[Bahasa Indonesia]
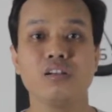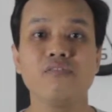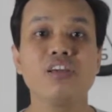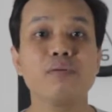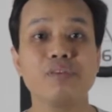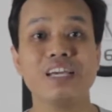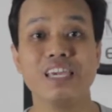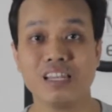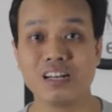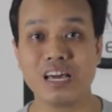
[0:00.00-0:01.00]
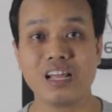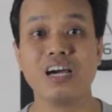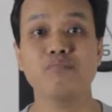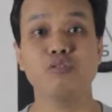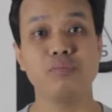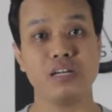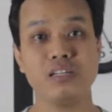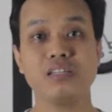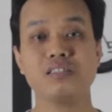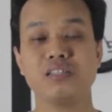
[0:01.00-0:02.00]
di filmnya Killer Arahan Mo
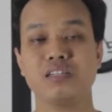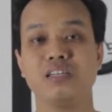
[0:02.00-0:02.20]
Brothers,